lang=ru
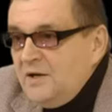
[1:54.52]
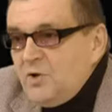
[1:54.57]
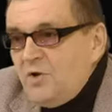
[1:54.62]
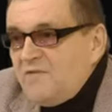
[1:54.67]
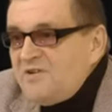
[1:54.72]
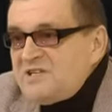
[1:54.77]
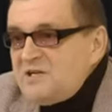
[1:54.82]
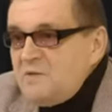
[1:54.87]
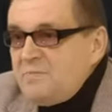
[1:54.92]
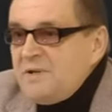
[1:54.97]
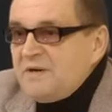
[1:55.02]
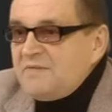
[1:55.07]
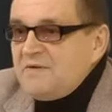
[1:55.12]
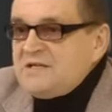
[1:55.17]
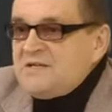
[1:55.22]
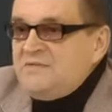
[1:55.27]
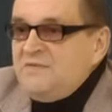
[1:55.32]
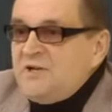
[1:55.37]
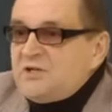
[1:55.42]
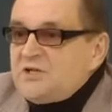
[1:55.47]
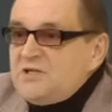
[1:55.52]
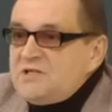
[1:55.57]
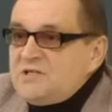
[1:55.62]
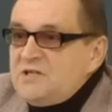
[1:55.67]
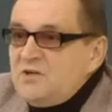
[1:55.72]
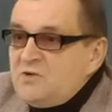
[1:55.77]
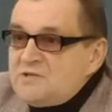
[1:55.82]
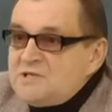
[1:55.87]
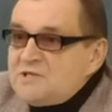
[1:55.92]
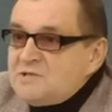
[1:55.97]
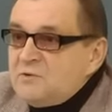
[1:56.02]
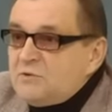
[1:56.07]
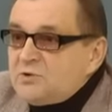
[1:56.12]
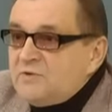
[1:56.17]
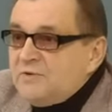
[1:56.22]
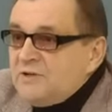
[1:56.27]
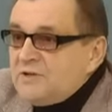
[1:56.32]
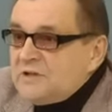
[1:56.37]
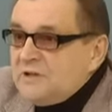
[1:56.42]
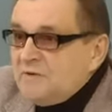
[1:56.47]
Новость не первой свежести, но
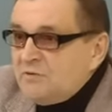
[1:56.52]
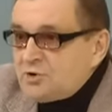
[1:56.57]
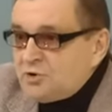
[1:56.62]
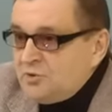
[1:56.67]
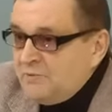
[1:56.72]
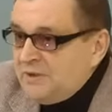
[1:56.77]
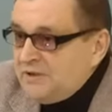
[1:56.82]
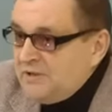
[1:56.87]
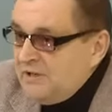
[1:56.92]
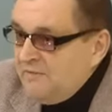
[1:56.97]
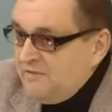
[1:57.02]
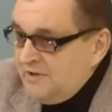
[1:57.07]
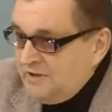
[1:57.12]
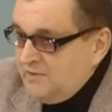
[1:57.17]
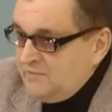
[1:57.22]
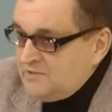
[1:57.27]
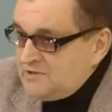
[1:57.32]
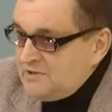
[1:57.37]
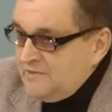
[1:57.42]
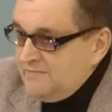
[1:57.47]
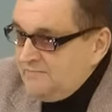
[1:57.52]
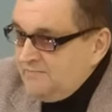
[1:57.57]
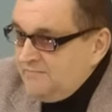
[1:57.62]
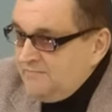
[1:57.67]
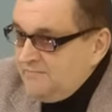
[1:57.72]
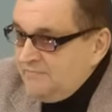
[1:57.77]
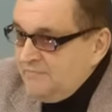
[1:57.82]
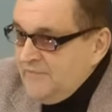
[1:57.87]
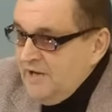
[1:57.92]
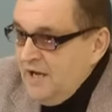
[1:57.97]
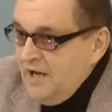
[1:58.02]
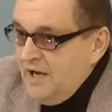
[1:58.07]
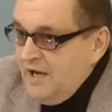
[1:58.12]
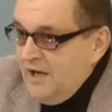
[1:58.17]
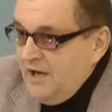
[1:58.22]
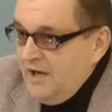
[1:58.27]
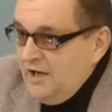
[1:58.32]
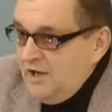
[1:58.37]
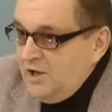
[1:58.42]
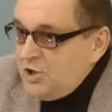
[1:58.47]
заслуживает того, чтобы к ней вернуться.
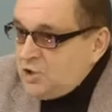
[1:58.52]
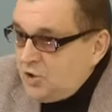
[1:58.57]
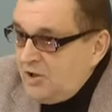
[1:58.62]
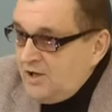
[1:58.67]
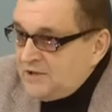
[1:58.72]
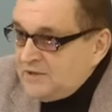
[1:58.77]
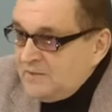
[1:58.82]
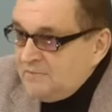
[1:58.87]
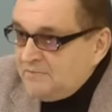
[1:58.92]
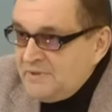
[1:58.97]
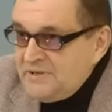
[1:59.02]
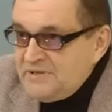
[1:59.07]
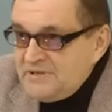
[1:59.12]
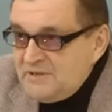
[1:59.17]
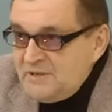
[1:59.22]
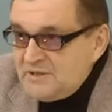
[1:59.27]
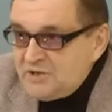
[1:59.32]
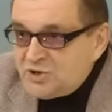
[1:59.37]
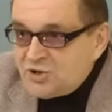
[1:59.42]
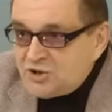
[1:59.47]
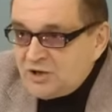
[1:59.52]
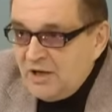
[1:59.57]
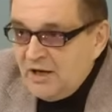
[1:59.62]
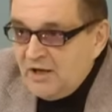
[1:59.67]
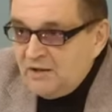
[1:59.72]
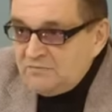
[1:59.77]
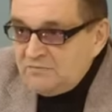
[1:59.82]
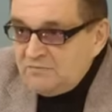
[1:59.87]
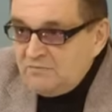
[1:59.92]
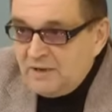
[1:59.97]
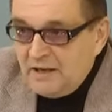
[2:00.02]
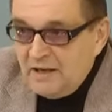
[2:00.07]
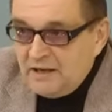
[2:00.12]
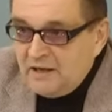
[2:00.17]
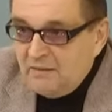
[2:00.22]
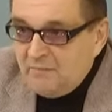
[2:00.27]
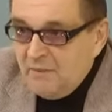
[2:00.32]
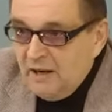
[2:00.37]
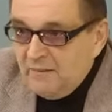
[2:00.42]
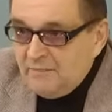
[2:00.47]
Еще летом президент США
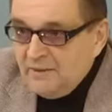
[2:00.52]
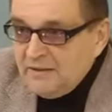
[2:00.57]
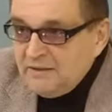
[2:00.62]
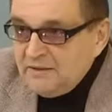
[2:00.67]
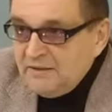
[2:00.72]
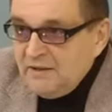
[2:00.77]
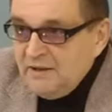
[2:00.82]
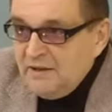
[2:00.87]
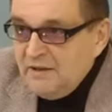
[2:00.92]
Барак Обама